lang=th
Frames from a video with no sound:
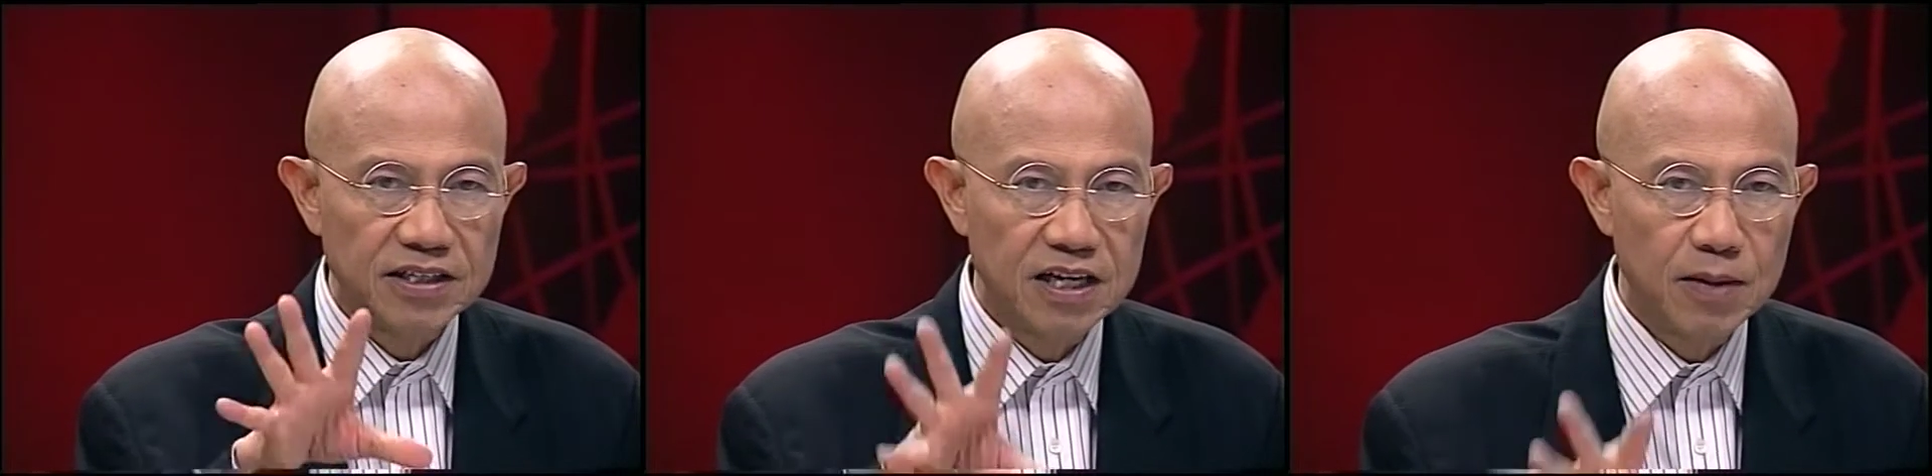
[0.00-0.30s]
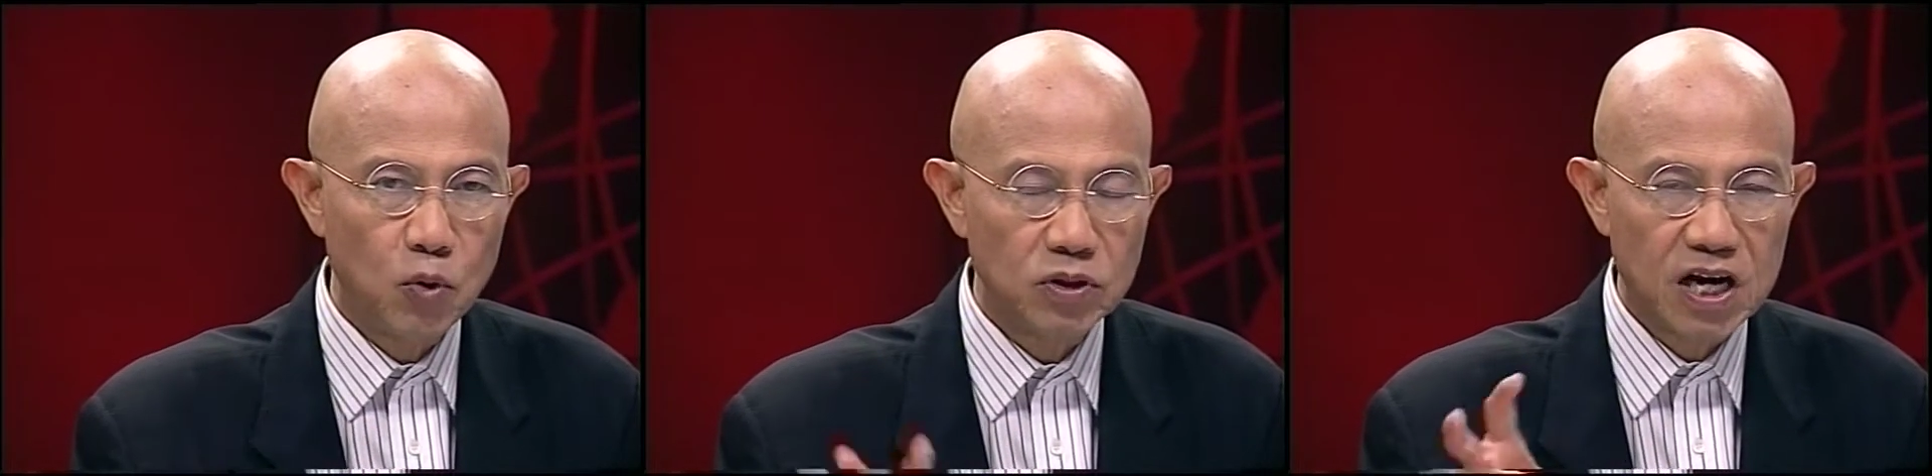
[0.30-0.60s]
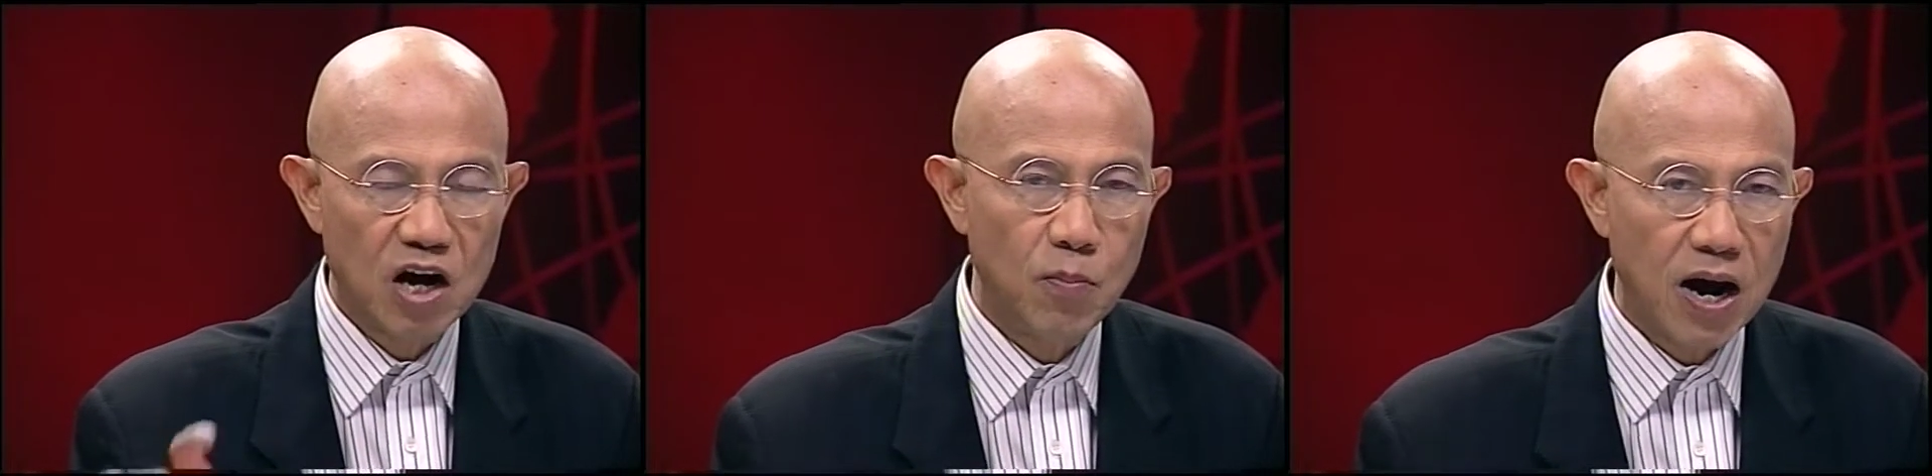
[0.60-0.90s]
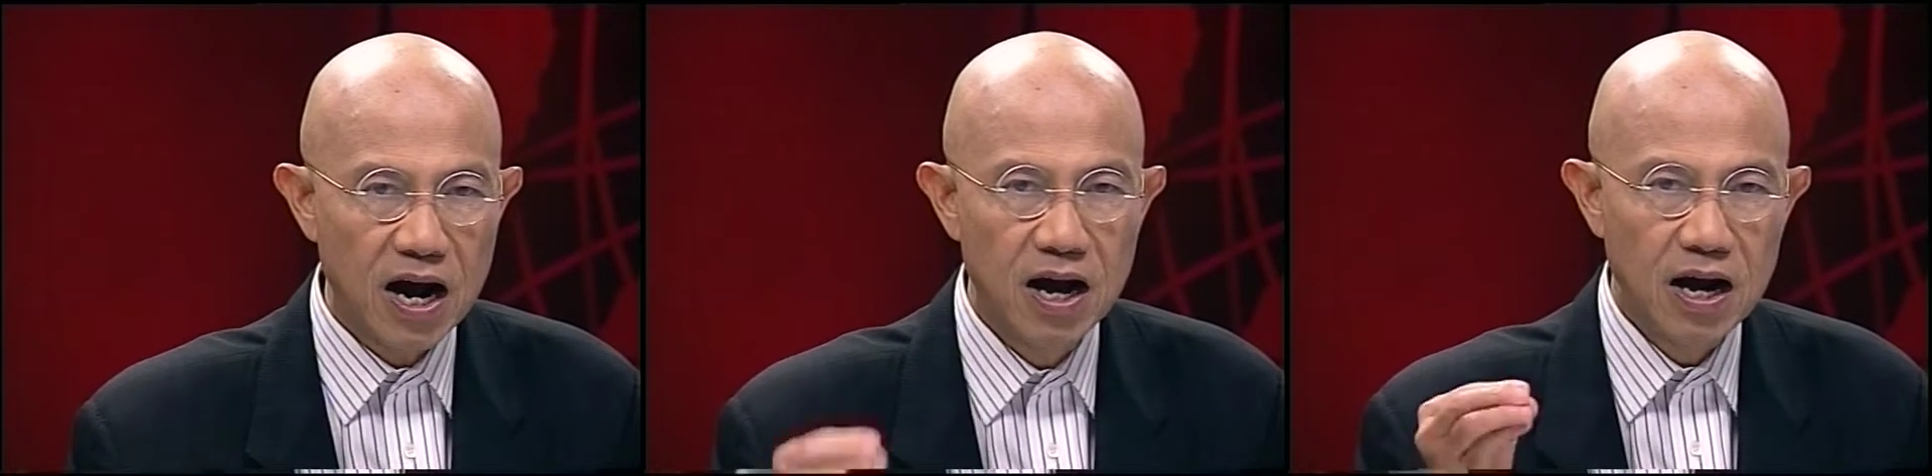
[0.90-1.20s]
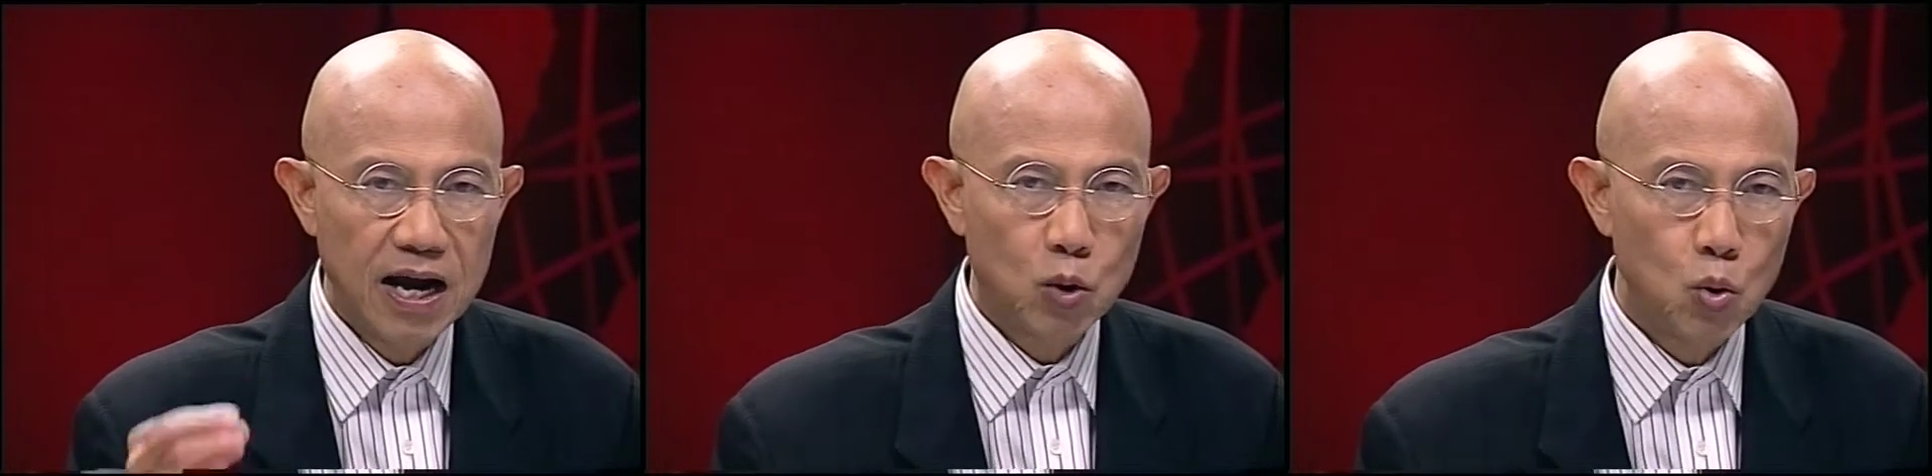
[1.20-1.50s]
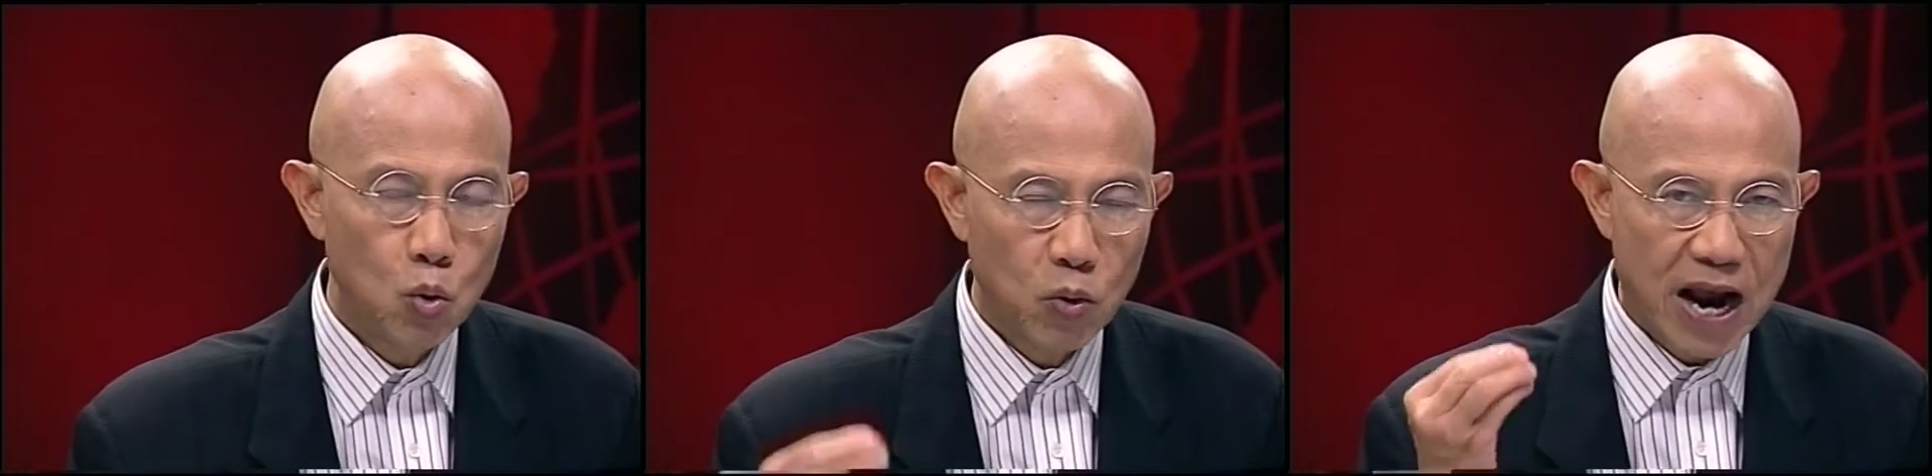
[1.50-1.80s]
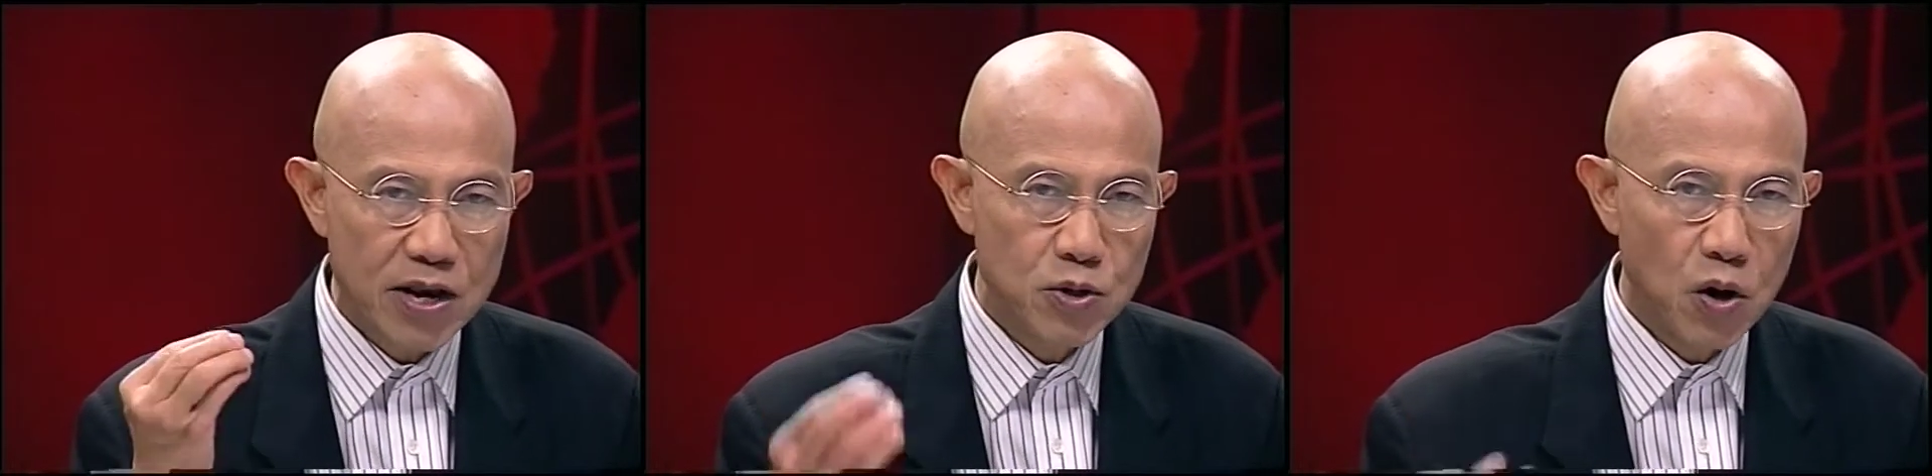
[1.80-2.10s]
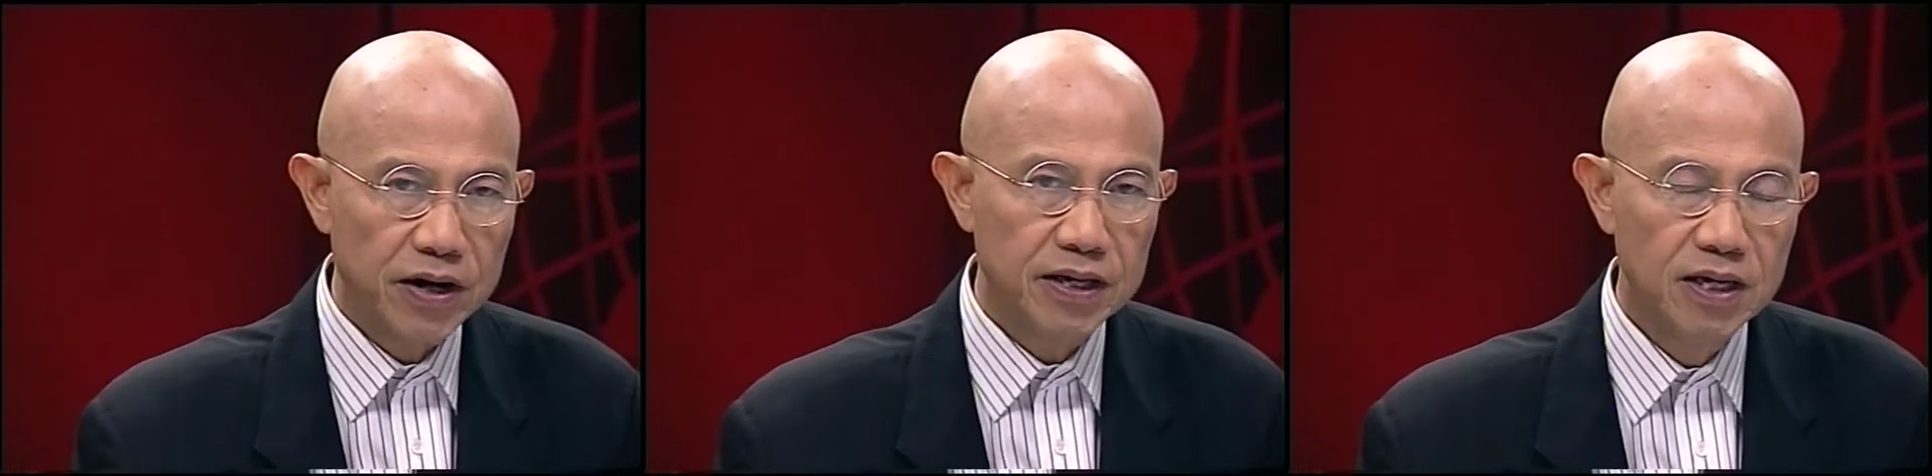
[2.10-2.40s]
สิงคโปร์ที่เข้ามา ให้กู้รายย่อย